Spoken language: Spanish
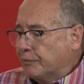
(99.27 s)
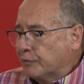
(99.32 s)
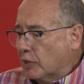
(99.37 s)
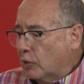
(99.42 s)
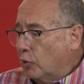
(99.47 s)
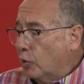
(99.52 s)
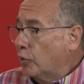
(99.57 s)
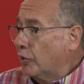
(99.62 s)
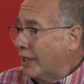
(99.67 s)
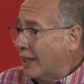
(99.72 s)

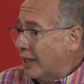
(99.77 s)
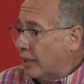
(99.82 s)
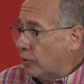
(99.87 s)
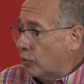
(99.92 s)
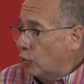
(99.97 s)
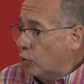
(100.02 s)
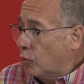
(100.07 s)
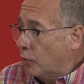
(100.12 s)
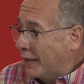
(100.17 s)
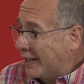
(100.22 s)
los de las
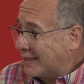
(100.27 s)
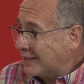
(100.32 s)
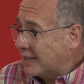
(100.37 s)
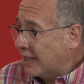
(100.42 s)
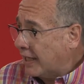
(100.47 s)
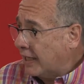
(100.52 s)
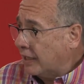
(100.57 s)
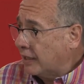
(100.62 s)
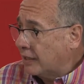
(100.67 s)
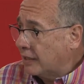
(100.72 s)

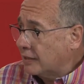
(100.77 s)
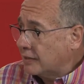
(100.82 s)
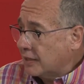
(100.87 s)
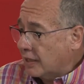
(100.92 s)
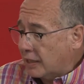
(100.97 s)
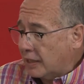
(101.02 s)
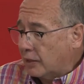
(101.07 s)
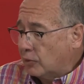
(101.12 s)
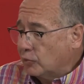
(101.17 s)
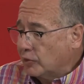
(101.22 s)
VC, es
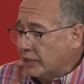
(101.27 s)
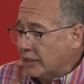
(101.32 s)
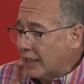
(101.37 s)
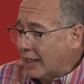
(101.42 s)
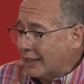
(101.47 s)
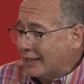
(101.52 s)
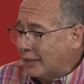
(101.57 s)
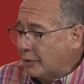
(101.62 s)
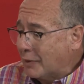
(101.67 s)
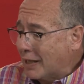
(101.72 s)
decir, la
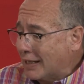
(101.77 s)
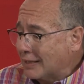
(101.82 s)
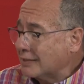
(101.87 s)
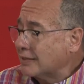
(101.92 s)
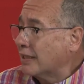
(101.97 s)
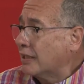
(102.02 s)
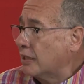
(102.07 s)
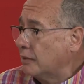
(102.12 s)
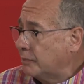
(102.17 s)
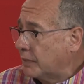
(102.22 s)
unidad de
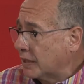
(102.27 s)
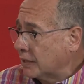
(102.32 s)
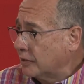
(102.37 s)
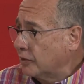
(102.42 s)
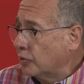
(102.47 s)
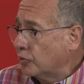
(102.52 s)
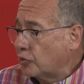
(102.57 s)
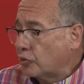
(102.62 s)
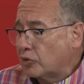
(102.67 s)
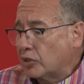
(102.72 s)
base del
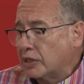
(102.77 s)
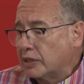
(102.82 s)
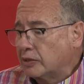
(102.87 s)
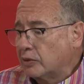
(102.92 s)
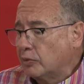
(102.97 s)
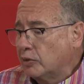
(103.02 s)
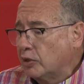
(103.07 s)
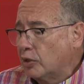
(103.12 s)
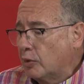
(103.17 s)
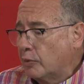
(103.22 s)
Partido Socialista
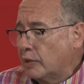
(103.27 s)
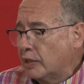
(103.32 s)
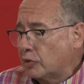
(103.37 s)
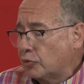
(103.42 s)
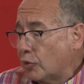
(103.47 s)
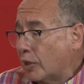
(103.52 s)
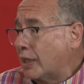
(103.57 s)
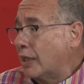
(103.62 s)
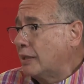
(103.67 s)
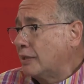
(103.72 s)
Unido de
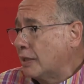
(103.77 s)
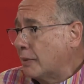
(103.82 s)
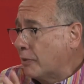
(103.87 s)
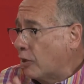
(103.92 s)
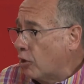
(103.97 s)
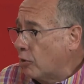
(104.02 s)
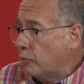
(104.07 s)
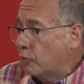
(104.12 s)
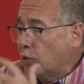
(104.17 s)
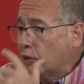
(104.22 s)
Venezuela, el
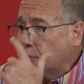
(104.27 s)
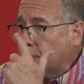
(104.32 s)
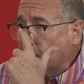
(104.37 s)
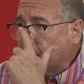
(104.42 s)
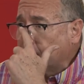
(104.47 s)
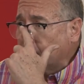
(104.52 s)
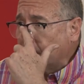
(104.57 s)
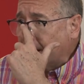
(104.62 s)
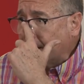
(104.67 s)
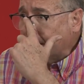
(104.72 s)
llamado Poder
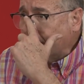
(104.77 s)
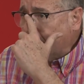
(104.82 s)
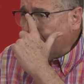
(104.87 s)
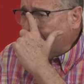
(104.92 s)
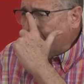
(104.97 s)
Popular,